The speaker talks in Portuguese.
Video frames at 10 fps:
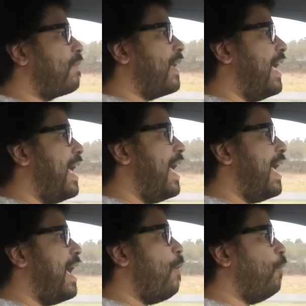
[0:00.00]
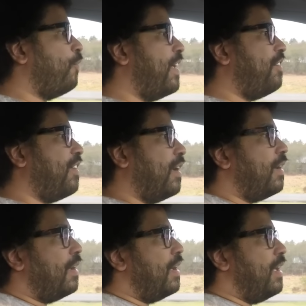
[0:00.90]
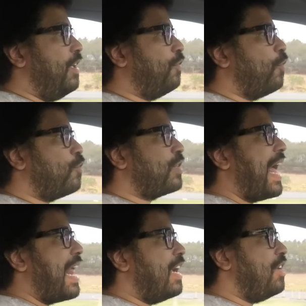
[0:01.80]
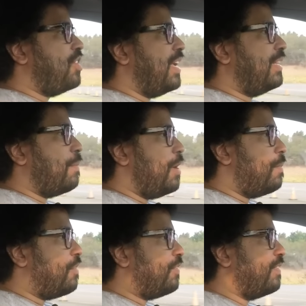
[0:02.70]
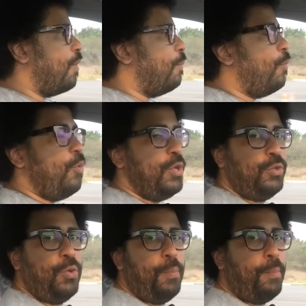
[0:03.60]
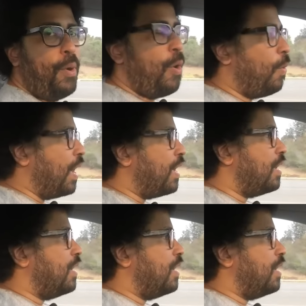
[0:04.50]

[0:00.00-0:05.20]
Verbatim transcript: é, ou seja, isso nos garante aí também uma visão muito boa